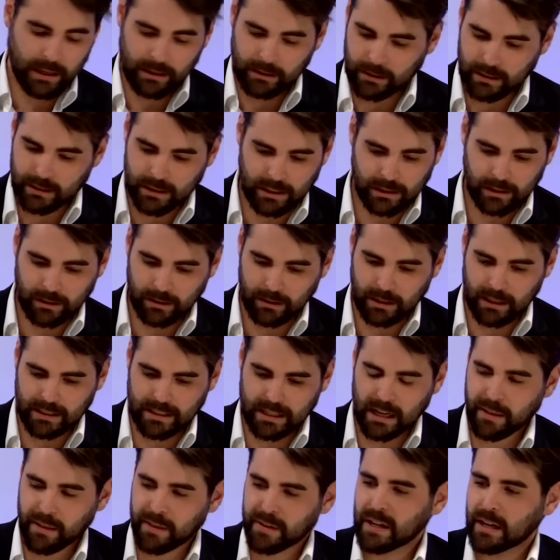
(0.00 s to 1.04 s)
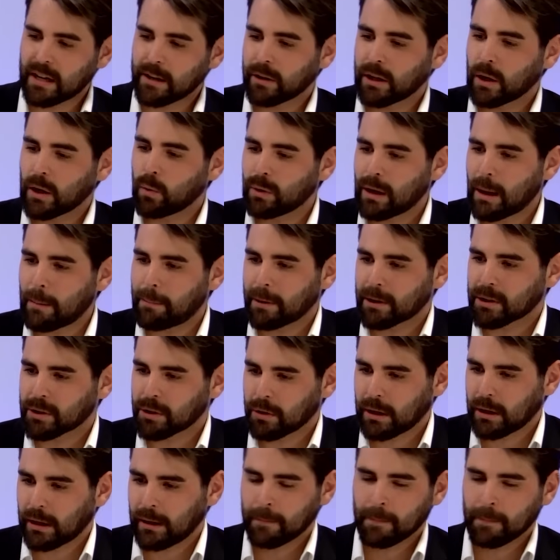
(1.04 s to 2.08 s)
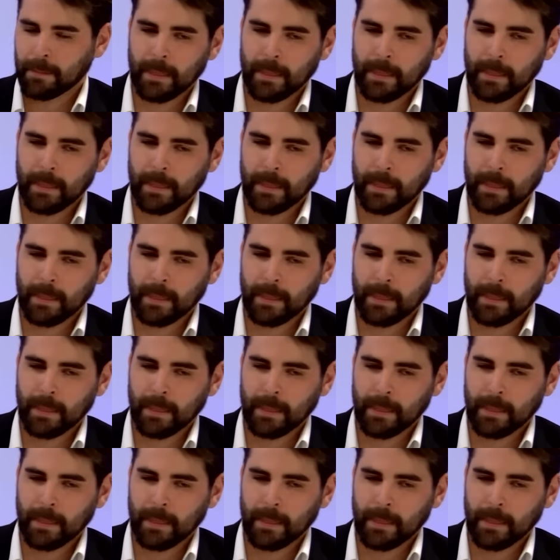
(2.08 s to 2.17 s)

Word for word: sin que sea necesario ninguna persona,